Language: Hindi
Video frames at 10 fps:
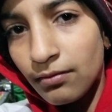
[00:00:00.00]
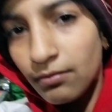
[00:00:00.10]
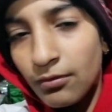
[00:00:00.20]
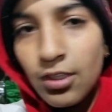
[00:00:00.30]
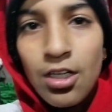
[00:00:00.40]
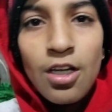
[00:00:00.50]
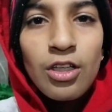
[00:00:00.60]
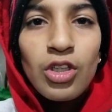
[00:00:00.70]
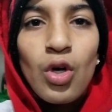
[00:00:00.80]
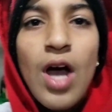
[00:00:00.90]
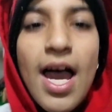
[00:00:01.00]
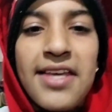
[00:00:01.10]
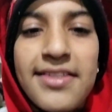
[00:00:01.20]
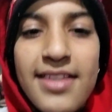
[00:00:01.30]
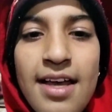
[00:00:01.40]
तो गाइज
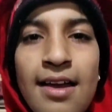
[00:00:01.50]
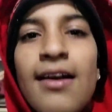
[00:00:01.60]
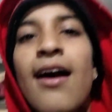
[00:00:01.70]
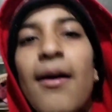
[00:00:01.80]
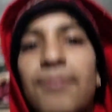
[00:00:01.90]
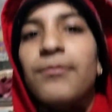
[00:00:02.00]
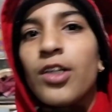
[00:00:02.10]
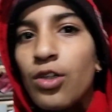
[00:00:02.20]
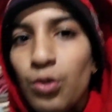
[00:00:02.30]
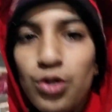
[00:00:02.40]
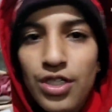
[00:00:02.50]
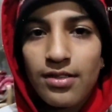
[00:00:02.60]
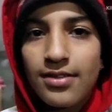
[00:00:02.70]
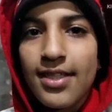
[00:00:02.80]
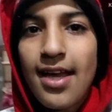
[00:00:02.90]
हम ट्यूशन से
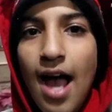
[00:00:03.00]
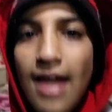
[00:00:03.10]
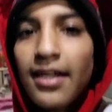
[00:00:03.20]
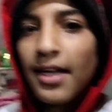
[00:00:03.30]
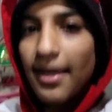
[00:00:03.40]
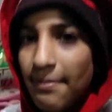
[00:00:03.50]
आने के बाद